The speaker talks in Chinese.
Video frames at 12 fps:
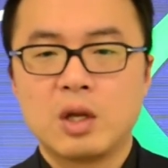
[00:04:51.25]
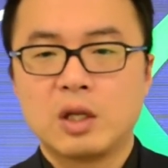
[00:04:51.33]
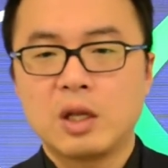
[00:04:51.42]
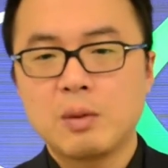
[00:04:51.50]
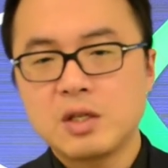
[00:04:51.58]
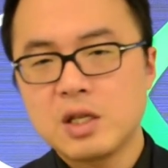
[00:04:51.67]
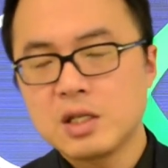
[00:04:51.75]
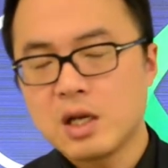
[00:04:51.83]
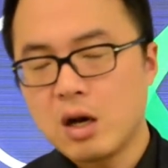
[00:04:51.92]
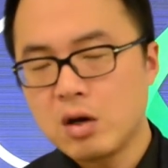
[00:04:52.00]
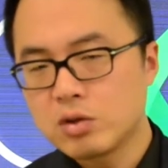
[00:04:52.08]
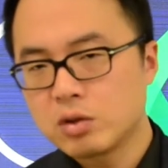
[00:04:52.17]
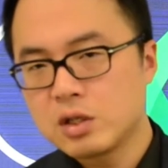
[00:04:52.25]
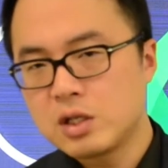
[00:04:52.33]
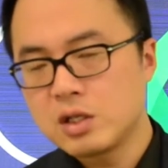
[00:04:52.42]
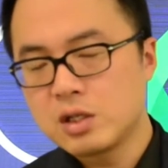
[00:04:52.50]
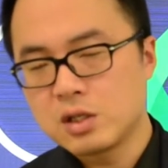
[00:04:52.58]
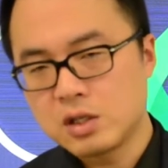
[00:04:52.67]
那么现在澳洲的
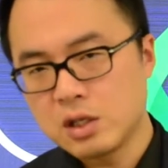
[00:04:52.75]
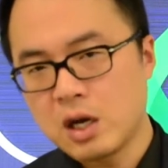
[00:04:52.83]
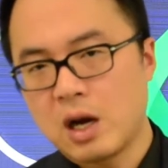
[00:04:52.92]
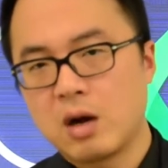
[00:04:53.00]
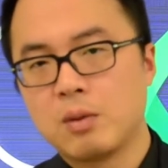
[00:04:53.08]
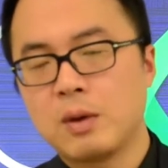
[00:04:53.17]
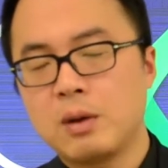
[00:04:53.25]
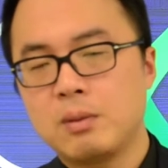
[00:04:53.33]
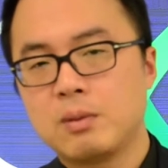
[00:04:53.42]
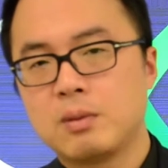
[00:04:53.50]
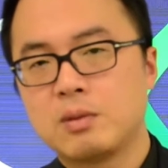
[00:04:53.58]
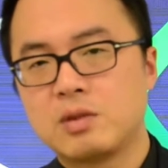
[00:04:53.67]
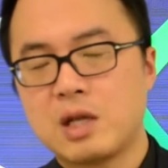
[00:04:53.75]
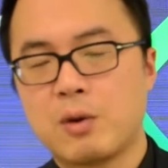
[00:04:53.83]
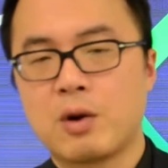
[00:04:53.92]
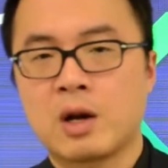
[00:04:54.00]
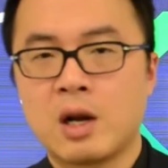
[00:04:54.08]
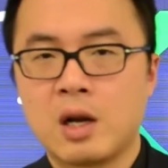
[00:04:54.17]
经济是好吗？在
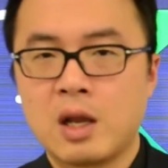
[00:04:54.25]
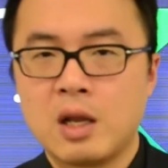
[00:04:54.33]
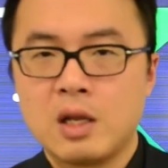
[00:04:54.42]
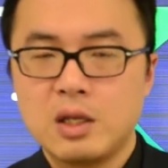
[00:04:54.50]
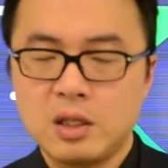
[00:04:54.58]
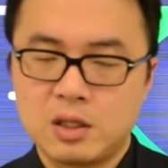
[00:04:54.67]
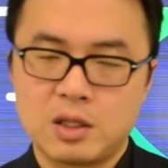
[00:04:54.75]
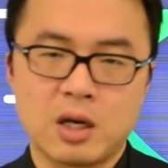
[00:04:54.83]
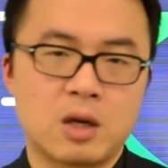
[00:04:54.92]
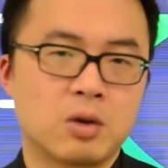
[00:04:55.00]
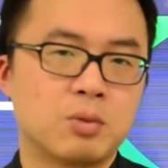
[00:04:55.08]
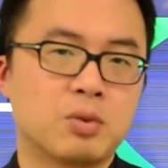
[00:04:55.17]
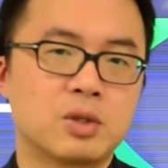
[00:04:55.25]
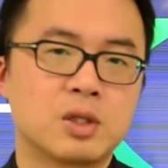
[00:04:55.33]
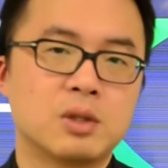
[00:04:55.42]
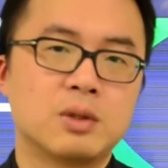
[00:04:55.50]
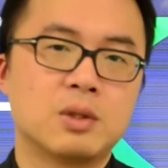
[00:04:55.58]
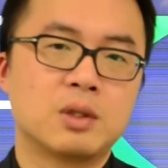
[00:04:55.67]
我看来，一点儿都不
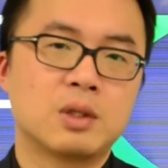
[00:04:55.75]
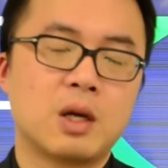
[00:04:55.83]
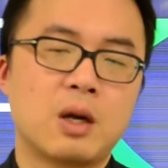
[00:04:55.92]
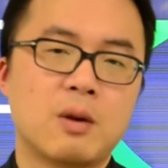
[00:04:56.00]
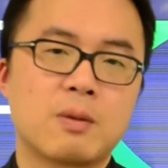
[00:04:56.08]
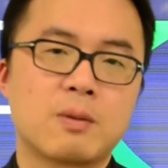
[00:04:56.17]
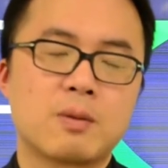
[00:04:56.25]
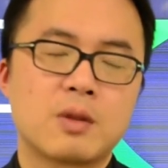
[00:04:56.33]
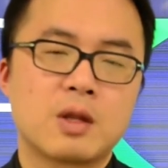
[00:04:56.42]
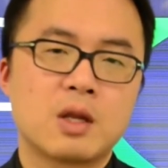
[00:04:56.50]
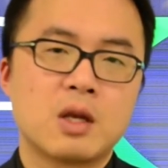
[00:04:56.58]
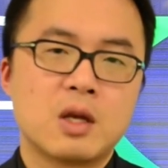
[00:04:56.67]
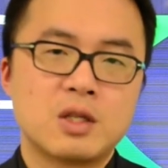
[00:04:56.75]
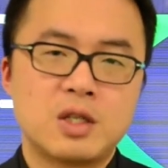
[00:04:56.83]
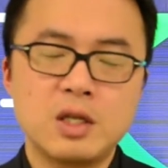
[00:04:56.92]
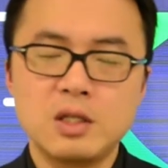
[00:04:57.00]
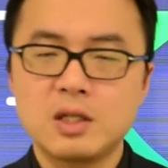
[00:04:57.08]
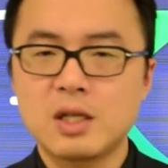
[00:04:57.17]
是。啊，
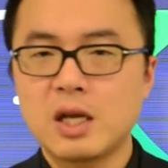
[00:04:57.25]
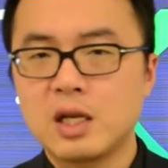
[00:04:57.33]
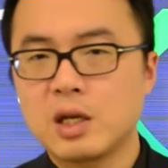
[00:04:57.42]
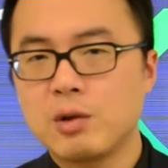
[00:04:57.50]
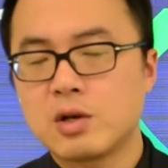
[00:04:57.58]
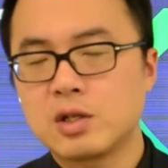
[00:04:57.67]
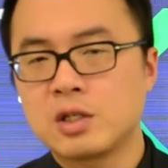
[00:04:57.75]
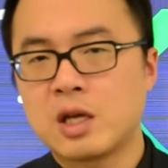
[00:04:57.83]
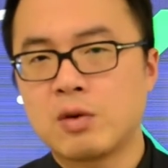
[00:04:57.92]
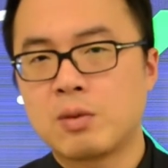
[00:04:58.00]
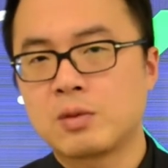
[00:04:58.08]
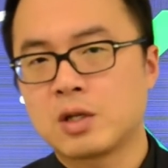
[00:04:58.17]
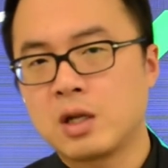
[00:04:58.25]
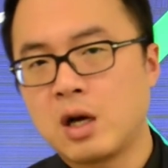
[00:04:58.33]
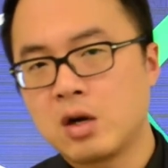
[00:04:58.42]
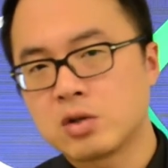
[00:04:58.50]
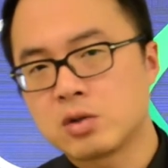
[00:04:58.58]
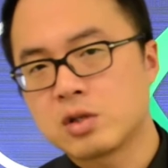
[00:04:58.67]
仅仅在一个月之前，我们知道
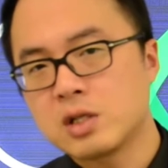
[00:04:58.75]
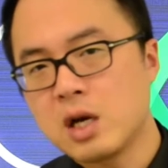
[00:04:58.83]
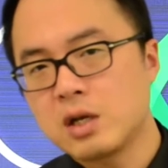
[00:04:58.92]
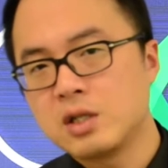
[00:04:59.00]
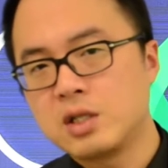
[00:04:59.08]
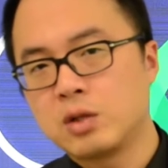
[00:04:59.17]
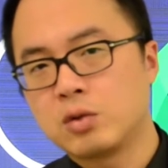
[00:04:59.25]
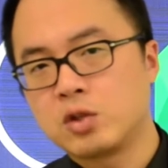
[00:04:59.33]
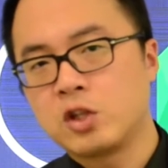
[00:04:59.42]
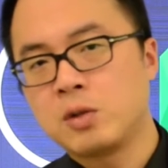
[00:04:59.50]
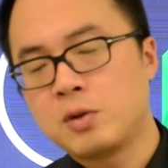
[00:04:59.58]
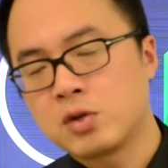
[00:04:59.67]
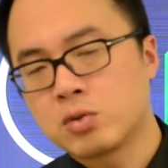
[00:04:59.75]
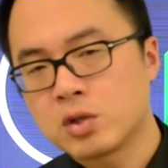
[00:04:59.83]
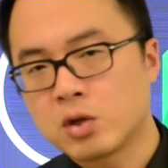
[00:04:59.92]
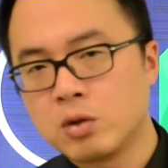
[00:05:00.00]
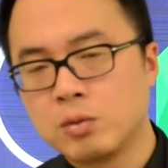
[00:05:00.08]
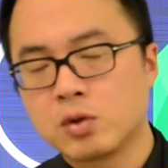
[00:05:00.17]
澳洲上一季度 GDP 数
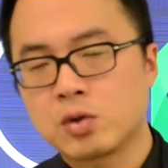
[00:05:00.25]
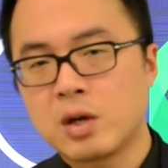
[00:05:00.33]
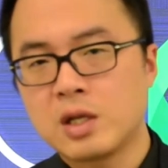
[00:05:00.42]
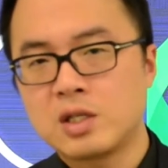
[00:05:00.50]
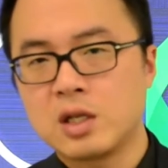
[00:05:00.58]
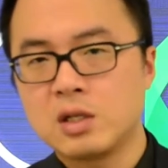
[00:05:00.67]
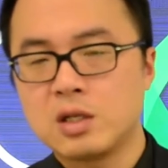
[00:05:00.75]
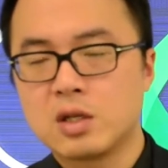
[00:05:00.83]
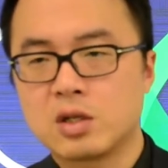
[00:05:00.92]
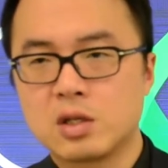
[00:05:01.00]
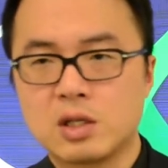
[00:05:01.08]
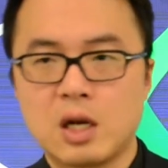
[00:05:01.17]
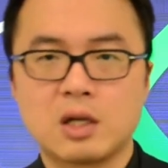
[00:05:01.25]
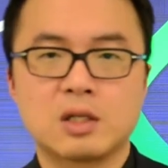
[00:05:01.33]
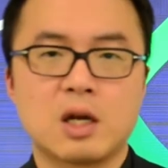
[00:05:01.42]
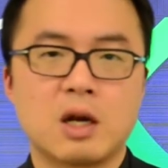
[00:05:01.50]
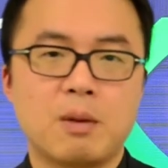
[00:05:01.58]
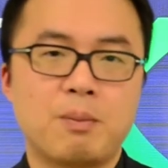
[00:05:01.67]
字公布出来，仅仅是上
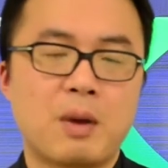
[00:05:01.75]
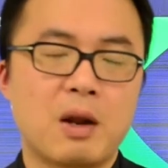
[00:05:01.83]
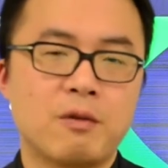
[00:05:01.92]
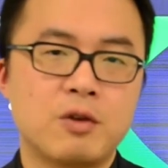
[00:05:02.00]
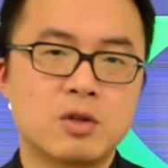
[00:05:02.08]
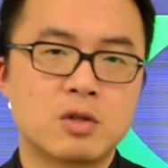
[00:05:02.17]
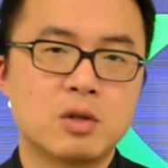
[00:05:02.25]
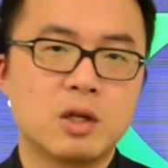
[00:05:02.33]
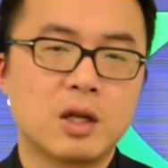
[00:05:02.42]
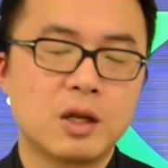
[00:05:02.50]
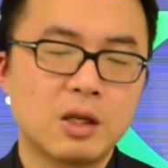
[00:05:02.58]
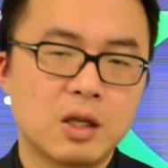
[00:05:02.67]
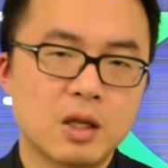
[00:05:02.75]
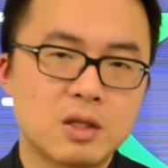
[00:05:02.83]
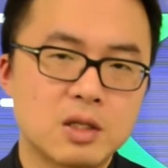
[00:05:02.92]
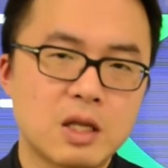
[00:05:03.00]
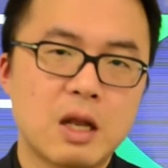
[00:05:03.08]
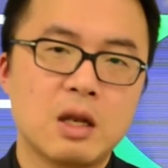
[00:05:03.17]
涨了百分之零点
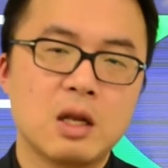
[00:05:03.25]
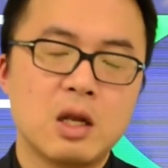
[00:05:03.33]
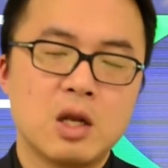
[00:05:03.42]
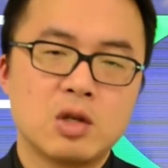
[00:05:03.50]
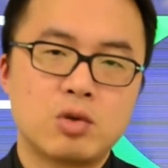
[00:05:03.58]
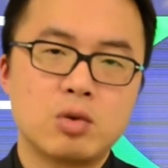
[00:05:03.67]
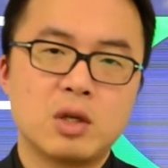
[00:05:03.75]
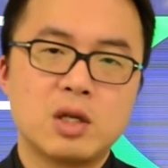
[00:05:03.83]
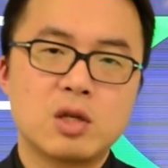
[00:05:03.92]
三，距离